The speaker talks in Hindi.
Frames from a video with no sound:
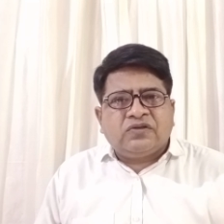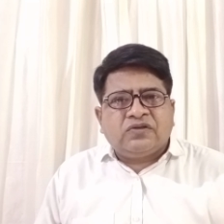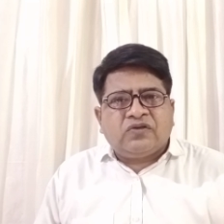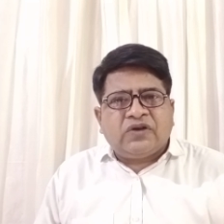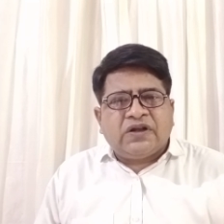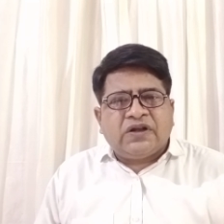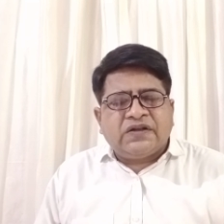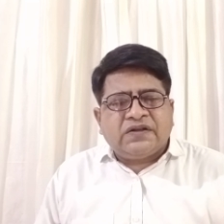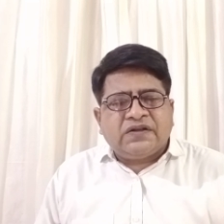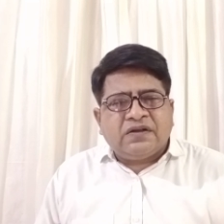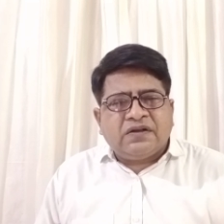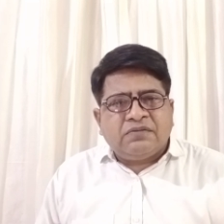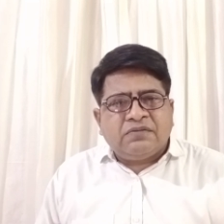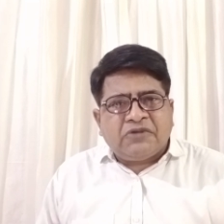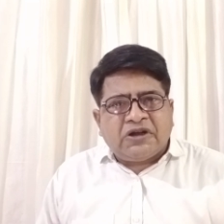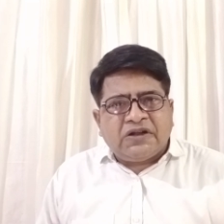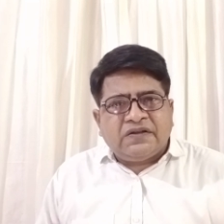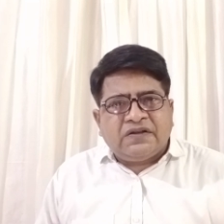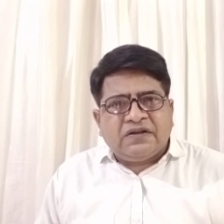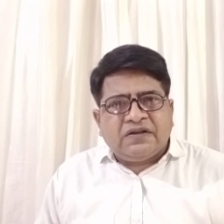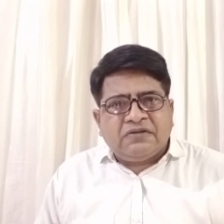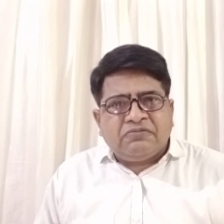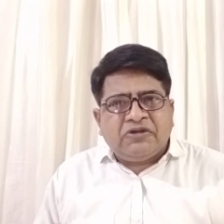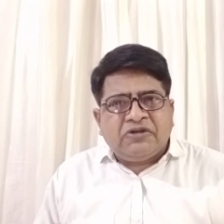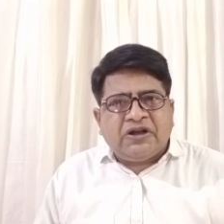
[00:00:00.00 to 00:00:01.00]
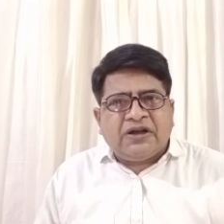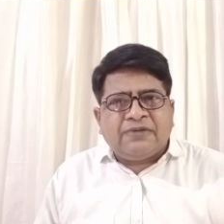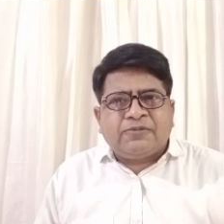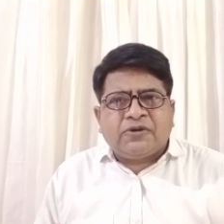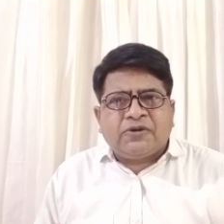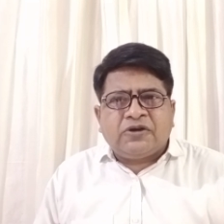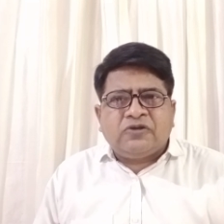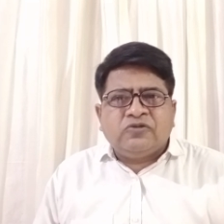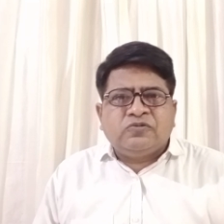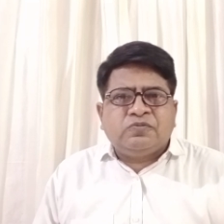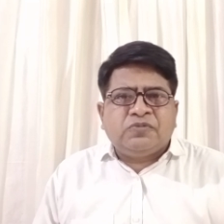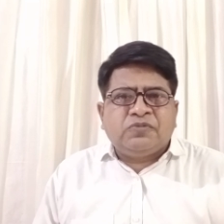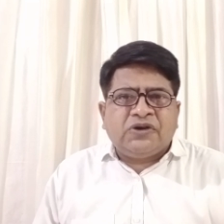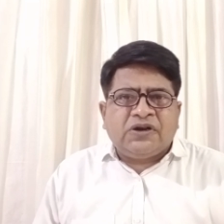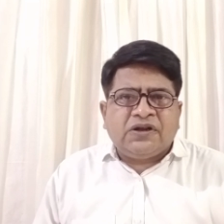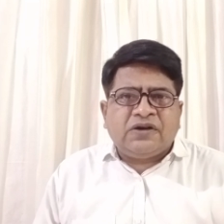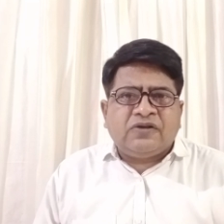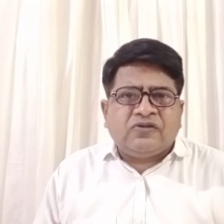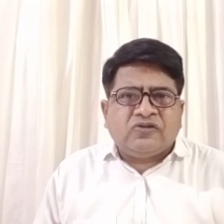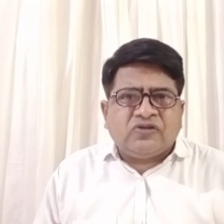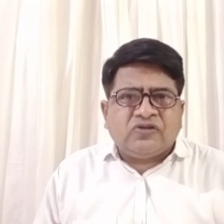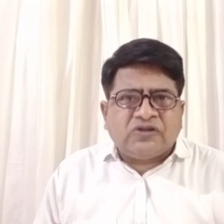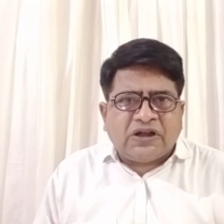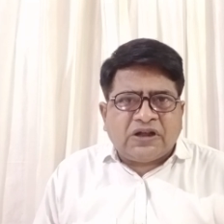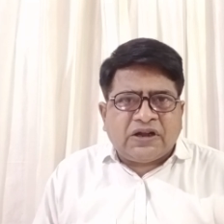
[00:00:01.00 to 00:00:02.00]
थोड़ा सा मानसिक भी आपका उत्पीड़न
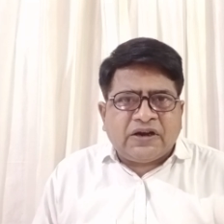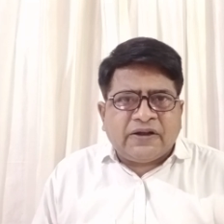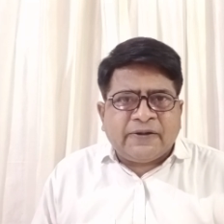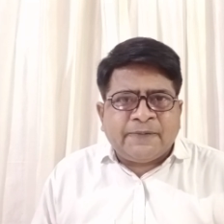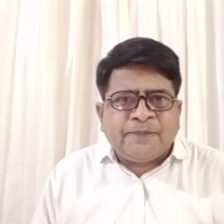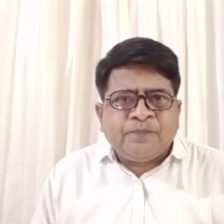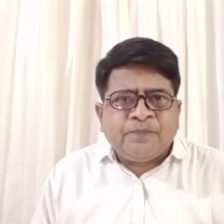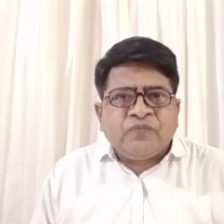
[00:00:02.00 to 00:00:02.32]
होता रहे